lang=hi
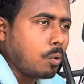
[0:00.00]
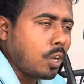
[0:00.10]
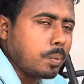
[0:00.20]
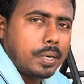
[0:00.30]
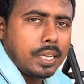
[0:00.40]

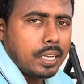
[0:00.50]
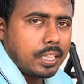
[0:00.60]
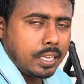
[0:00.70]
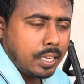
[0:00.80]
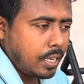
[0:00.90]
बहुत बड़ी
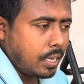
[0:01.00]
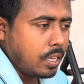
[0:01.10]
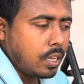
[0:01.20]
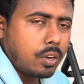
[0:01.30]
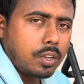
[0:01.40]
गलती किया है
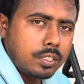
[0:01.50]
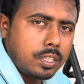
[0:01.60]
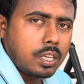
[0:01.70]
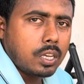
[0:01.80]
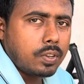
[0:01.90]
और
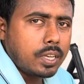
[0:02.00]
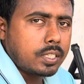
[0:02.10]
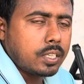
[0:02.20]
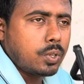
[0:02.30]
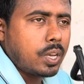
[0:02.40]
इसी के वजह
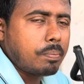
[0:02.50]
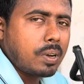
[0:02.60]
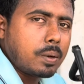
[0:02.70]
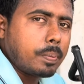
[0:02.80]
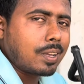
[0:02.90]
से जो है
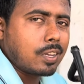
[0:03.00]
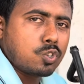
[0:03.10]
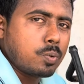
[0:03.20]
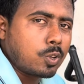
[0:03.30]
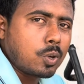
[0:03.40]
बार बार
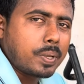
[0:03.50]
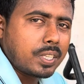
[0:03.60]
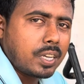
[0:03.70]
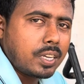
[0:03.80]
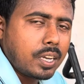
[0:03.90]
कस्टमर को
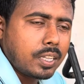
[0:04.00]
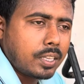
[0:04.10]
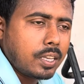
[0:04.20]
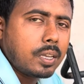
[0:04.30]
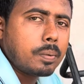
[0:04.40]
परेशानी
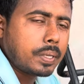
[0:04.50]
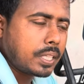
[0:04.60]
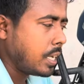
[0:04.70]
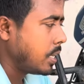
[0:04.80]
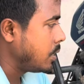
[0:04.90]
आती है
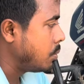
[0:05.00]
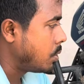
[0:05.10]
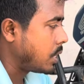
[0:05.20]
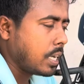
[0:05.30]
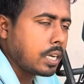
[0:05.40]
पता है
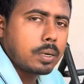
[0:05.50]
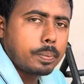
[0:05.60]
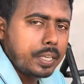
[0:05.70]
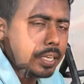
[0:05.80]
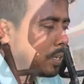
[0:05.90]
वो क्या
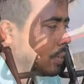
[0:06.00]
कंपनी ने